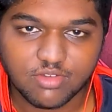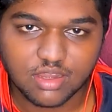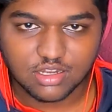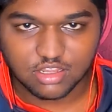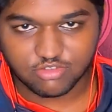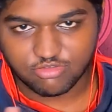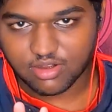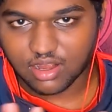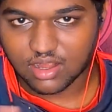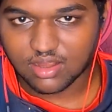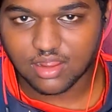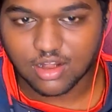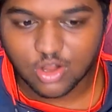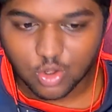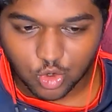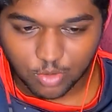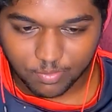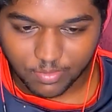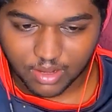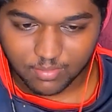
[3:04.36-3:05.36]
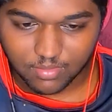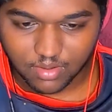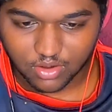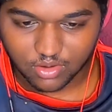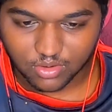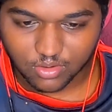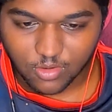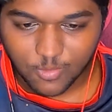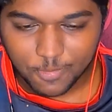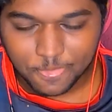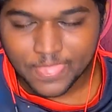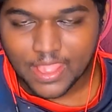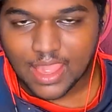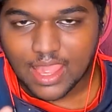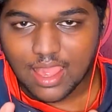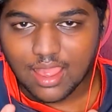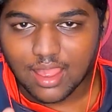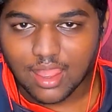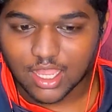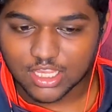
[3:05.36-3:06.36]
ரொம்பவே டிஃப்ரெண்ட்டான ஒரு படமாக இருக்கும்
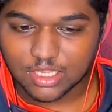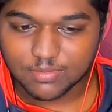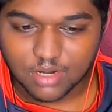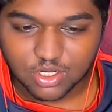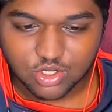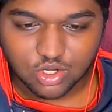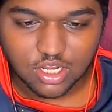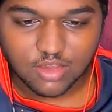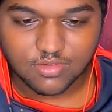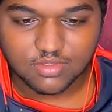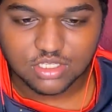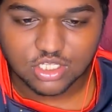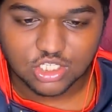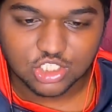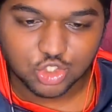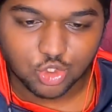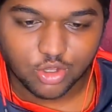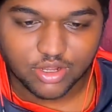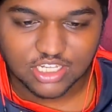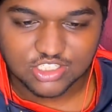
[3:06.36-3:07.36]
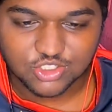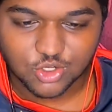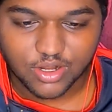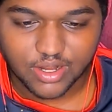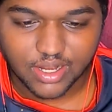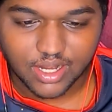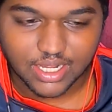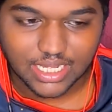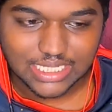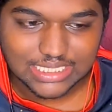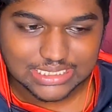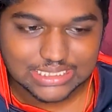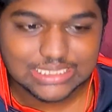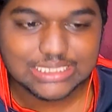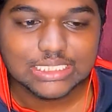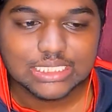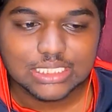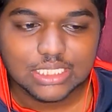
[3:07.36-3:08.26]
அது மட்டும் நான் வந்து ஷுவராக சொல்கிறேன் கைஸ்